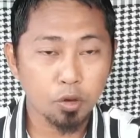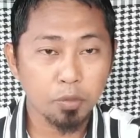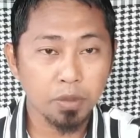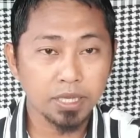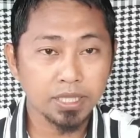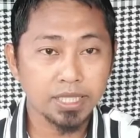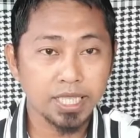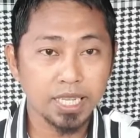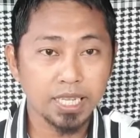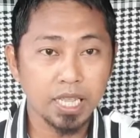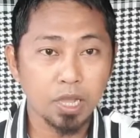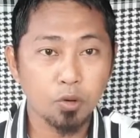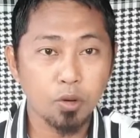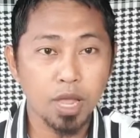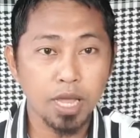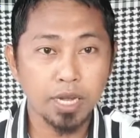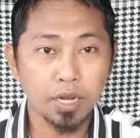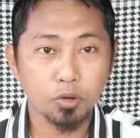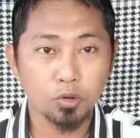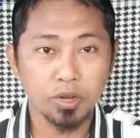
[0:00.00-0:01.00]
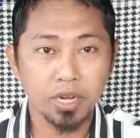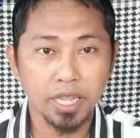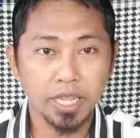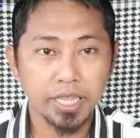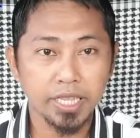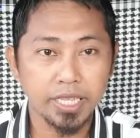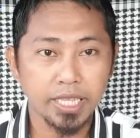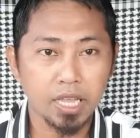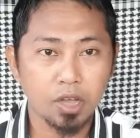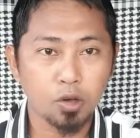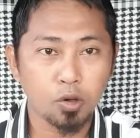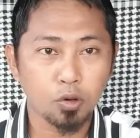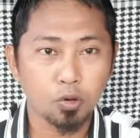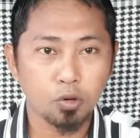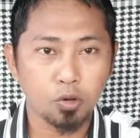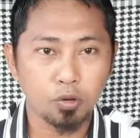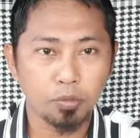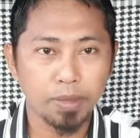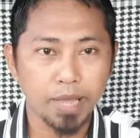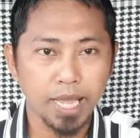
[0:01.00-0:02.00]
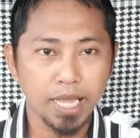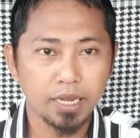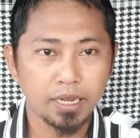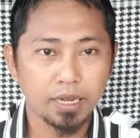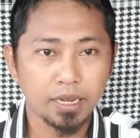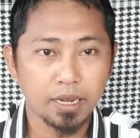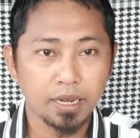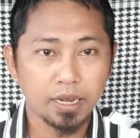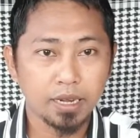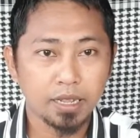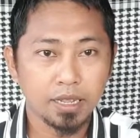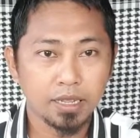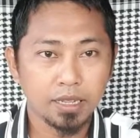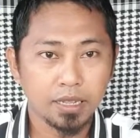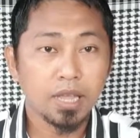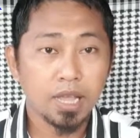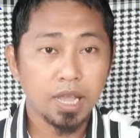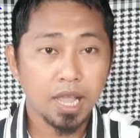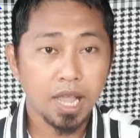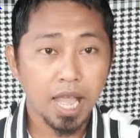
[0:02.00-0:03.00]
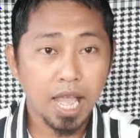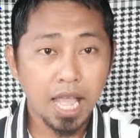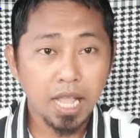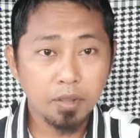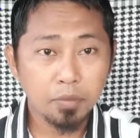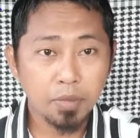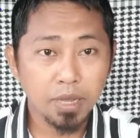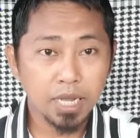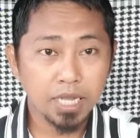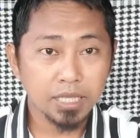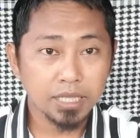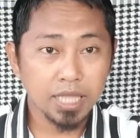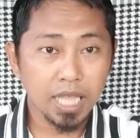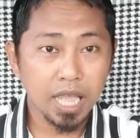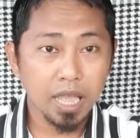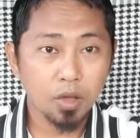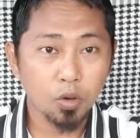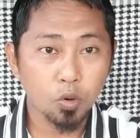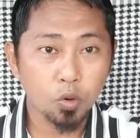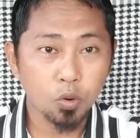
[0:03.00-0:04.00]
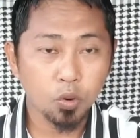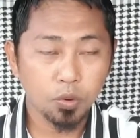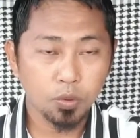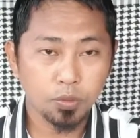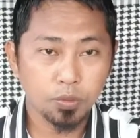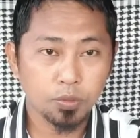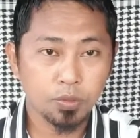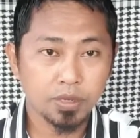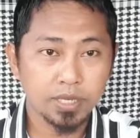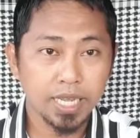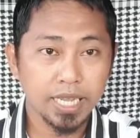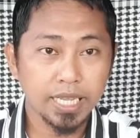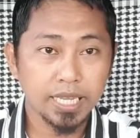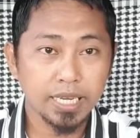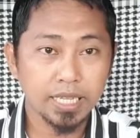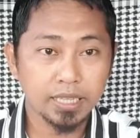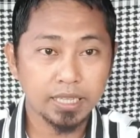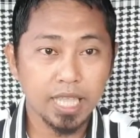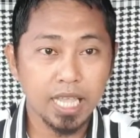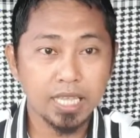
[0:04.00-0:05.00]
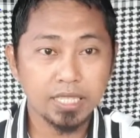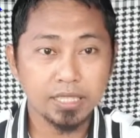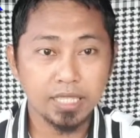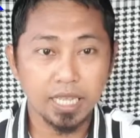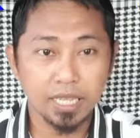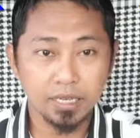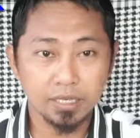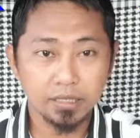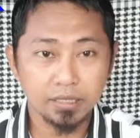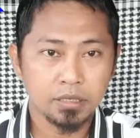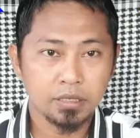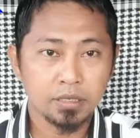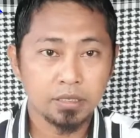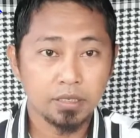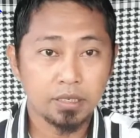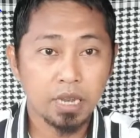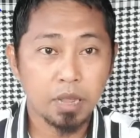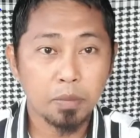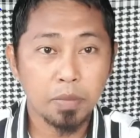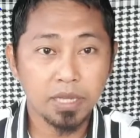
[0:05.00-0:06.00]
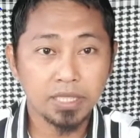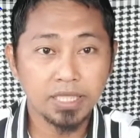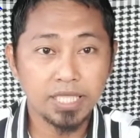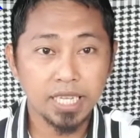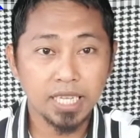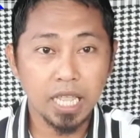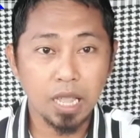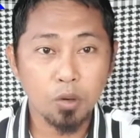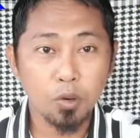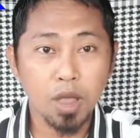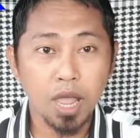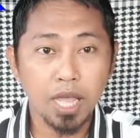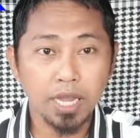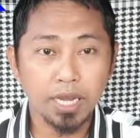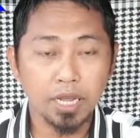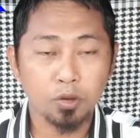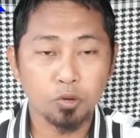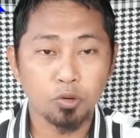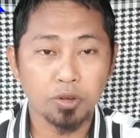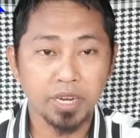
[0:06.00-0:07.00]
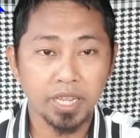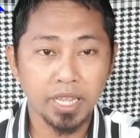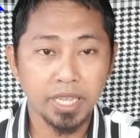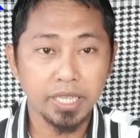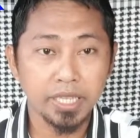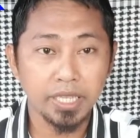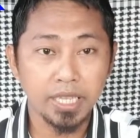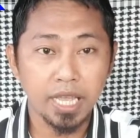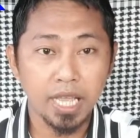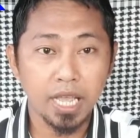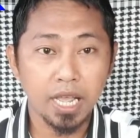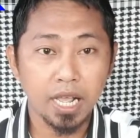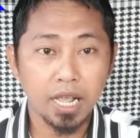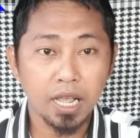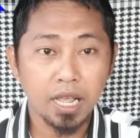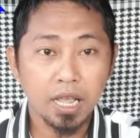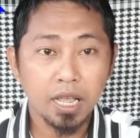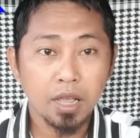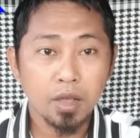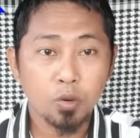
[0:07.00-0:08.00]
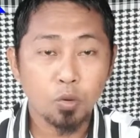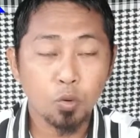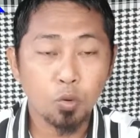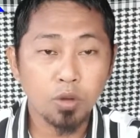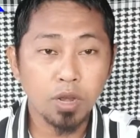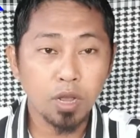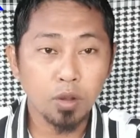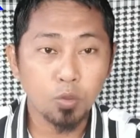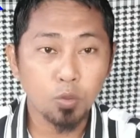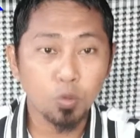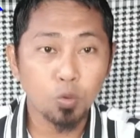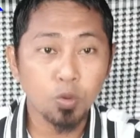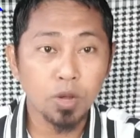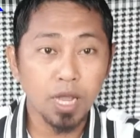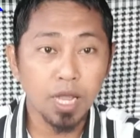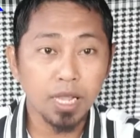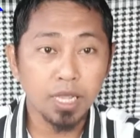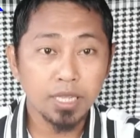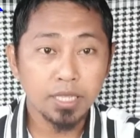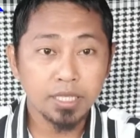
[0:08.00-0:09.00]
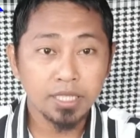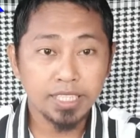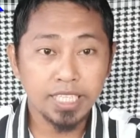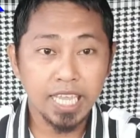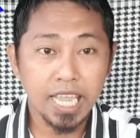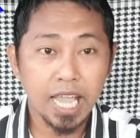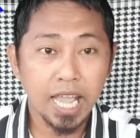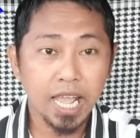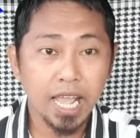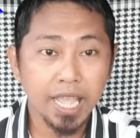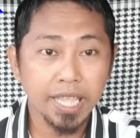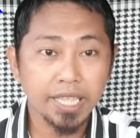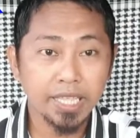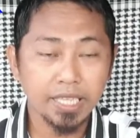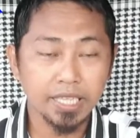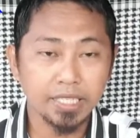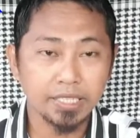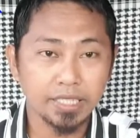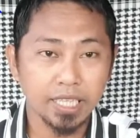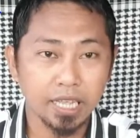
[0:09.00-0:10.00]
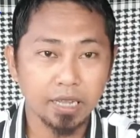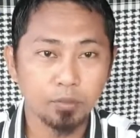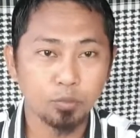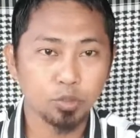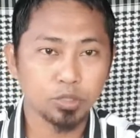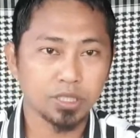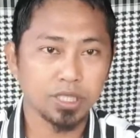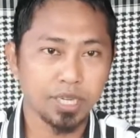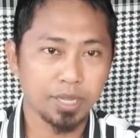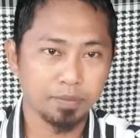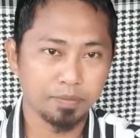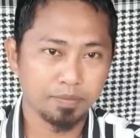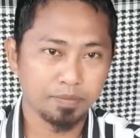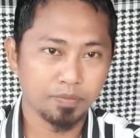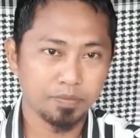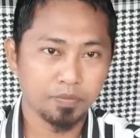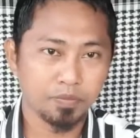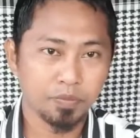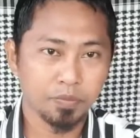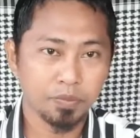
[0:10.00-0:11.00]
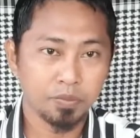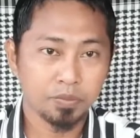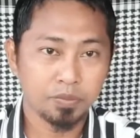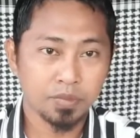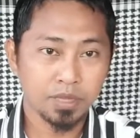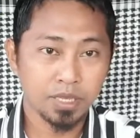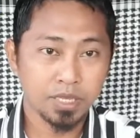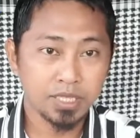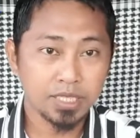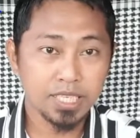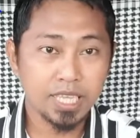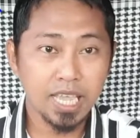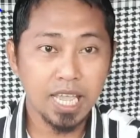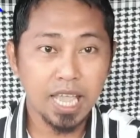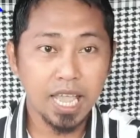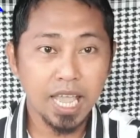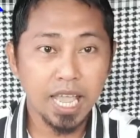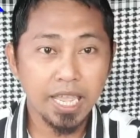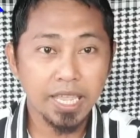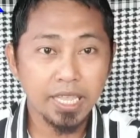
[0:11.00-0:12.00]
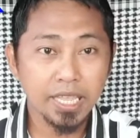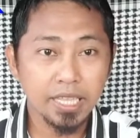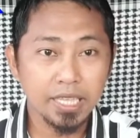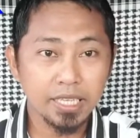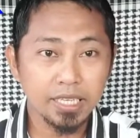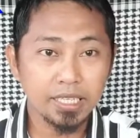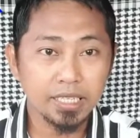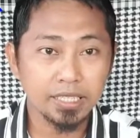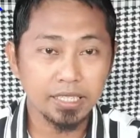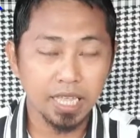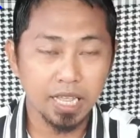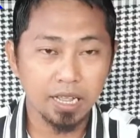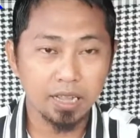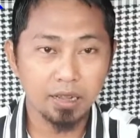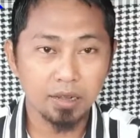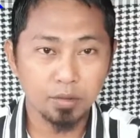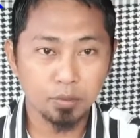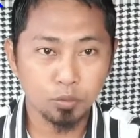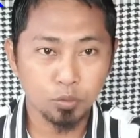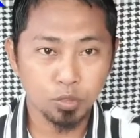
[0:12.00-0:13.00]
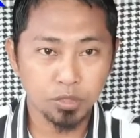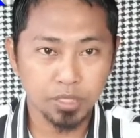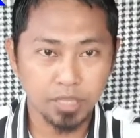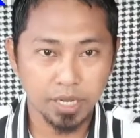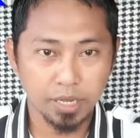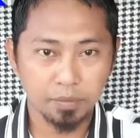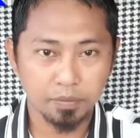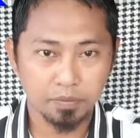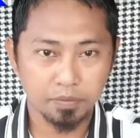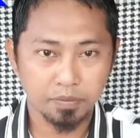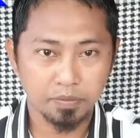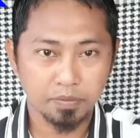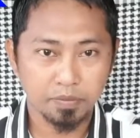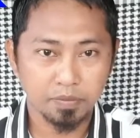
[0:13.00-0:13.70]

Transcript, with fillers: o magsagawa ng orhiya o korban? Ang mga tao na inatasan na magsagawa ng orhiya, unang-una siya ay isang Muslim. Siya ay isang Muslim.